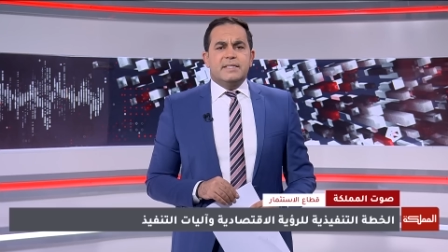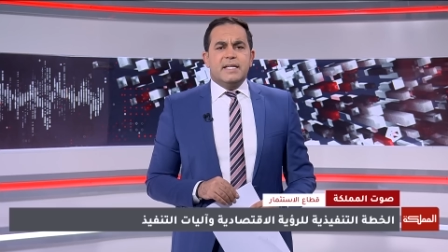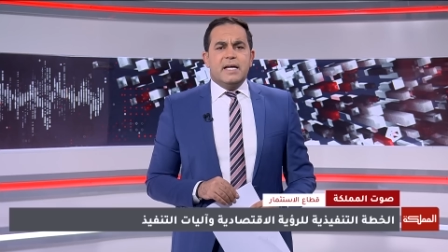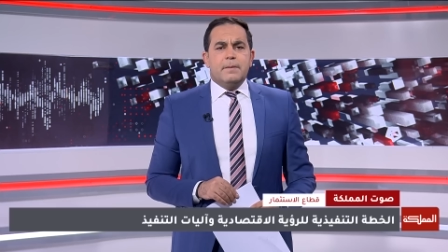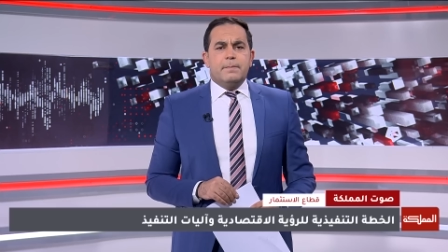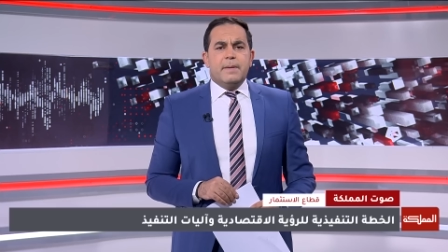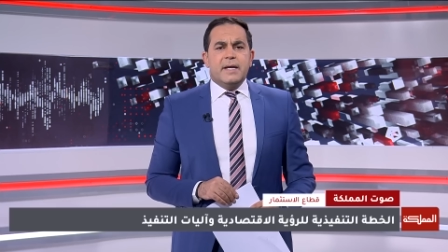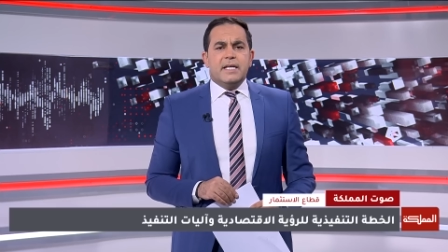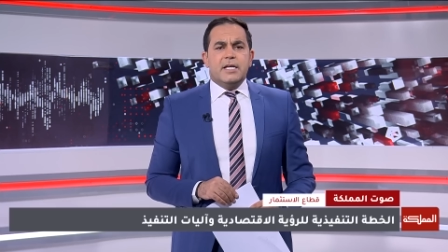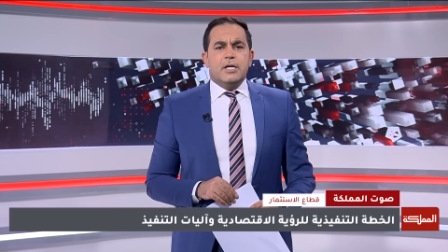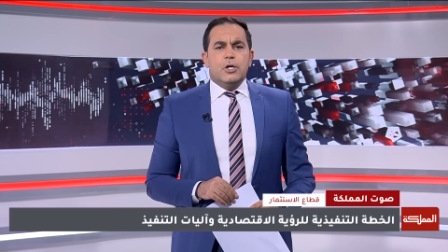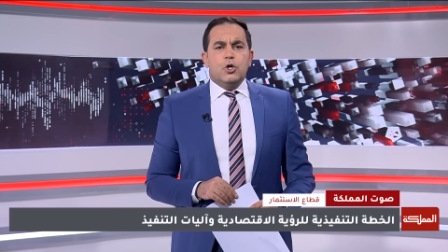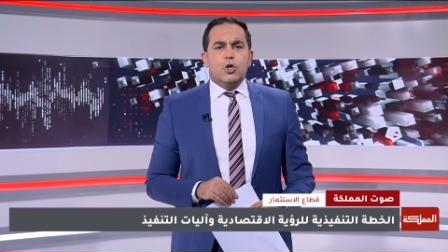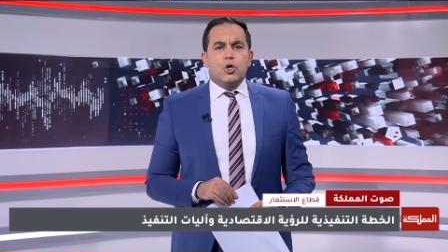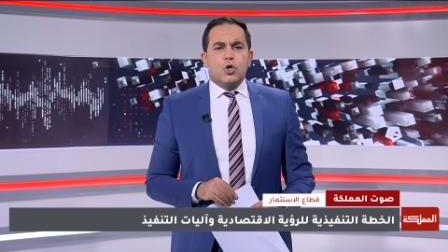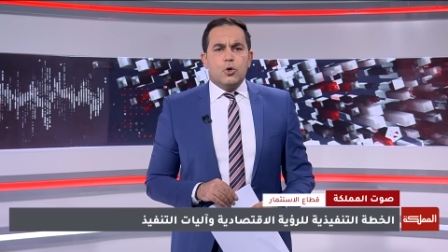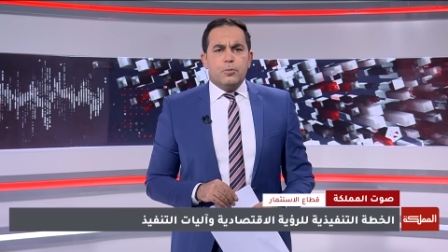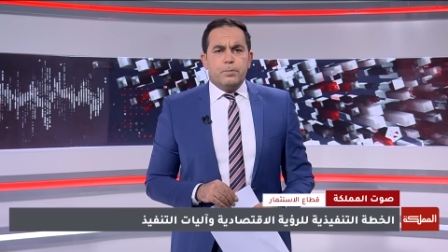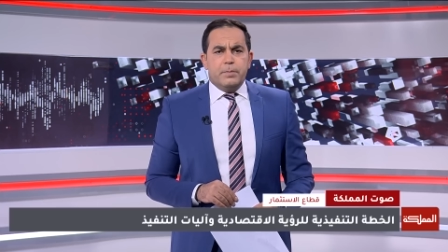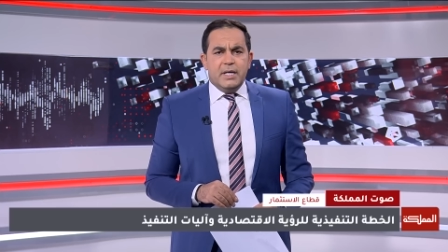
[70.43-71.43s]
البنك
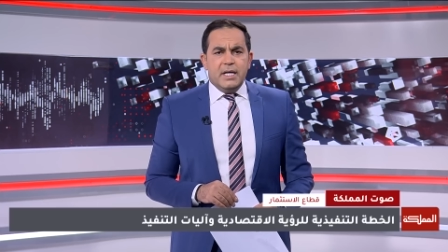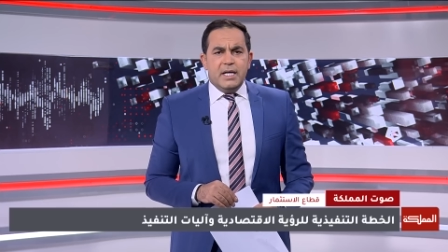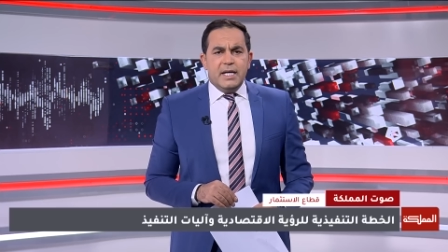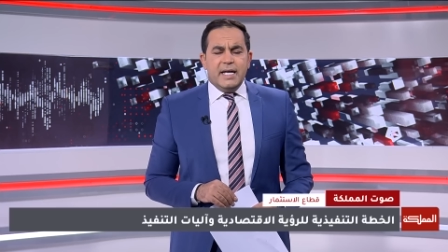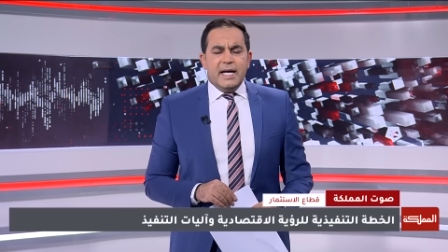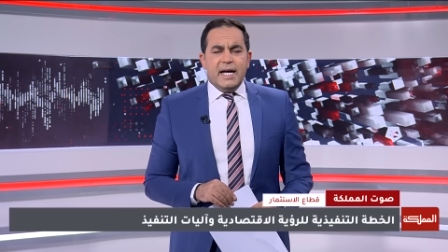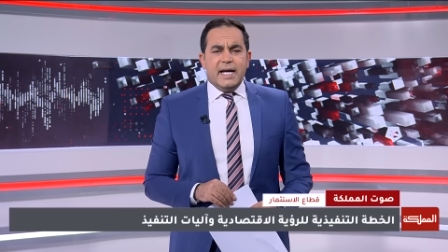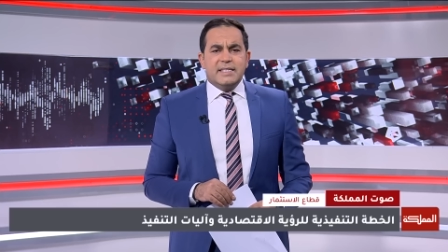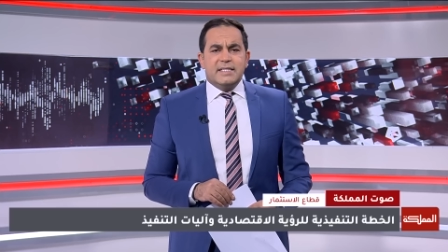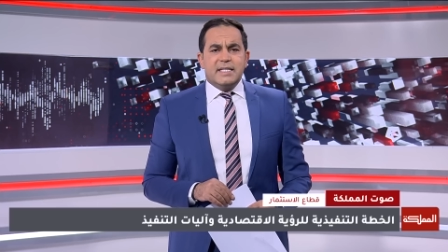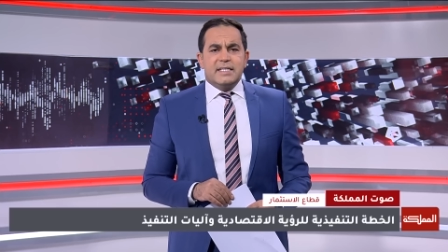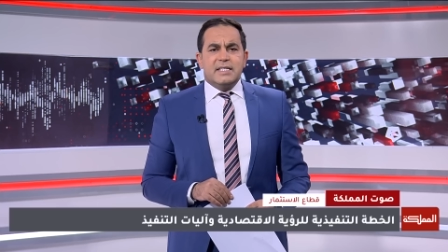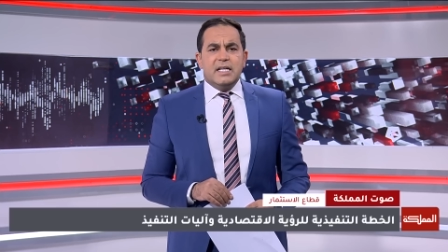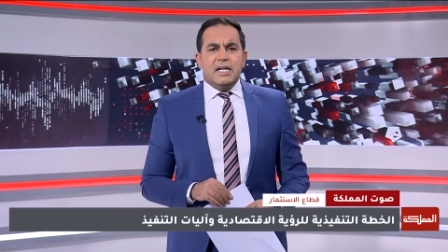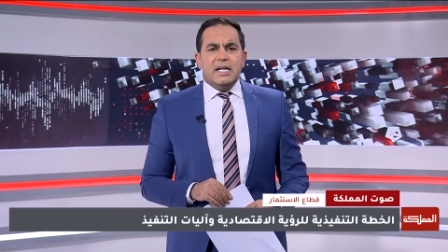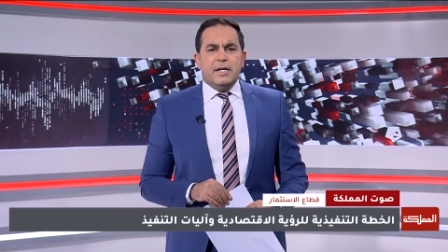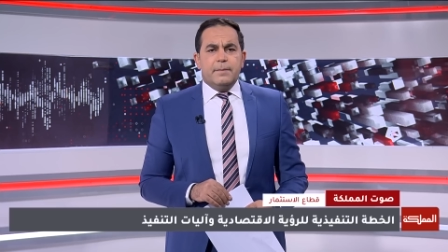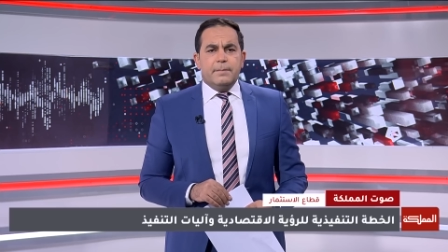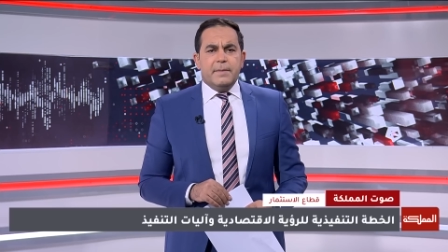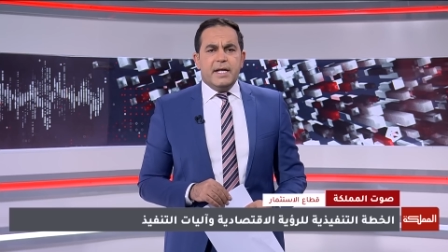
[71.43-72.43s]
الأوروبي لإعادة
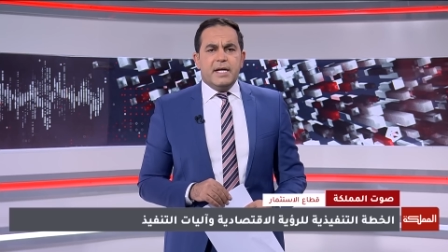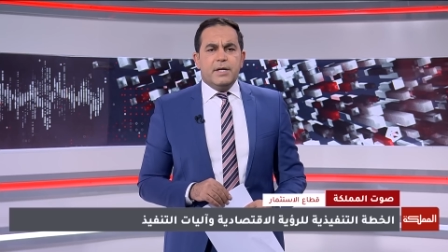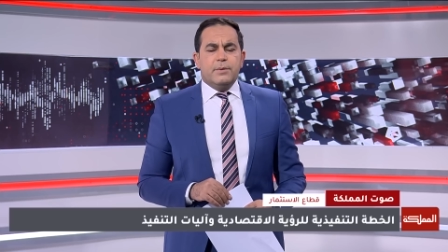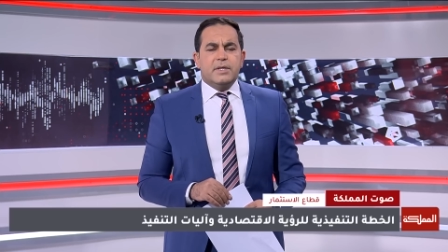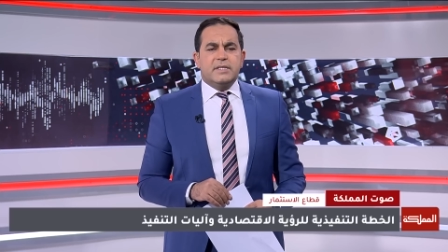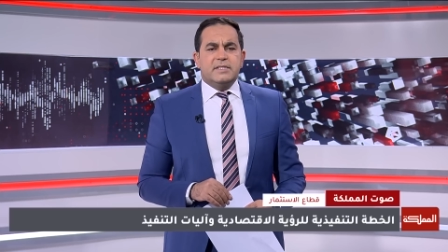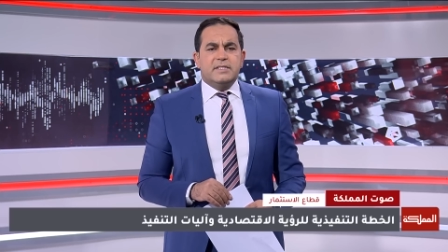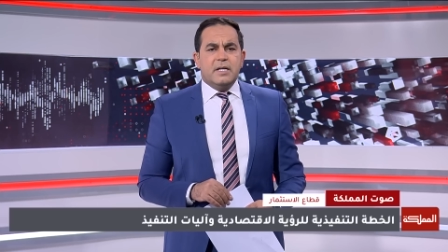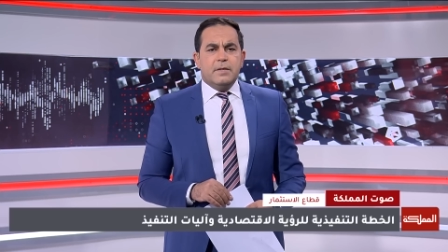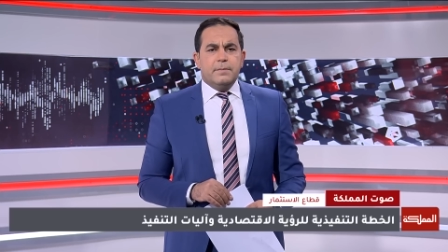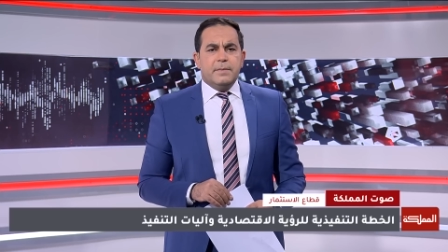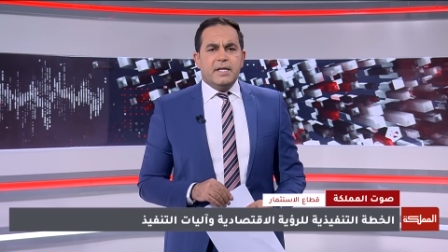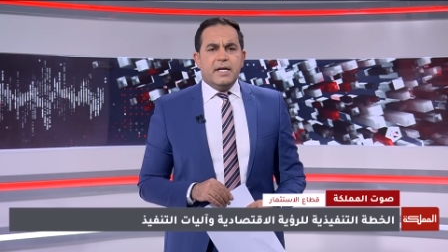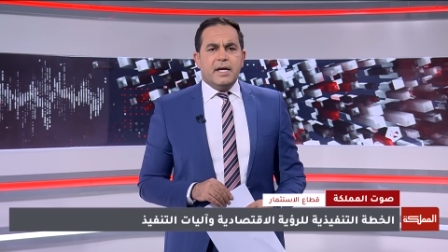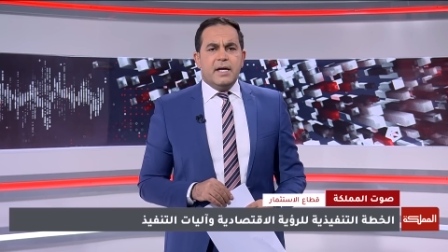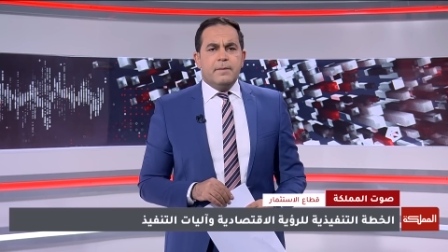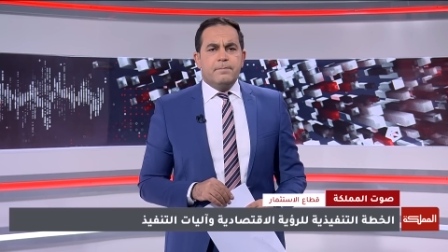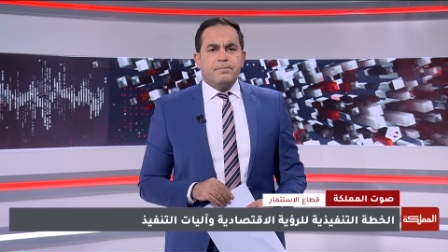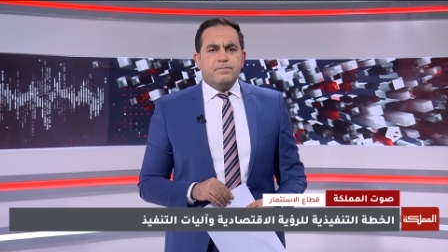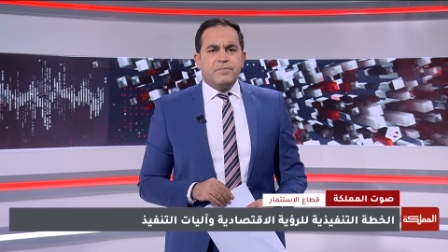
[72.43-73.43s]
الإعمار والتنمية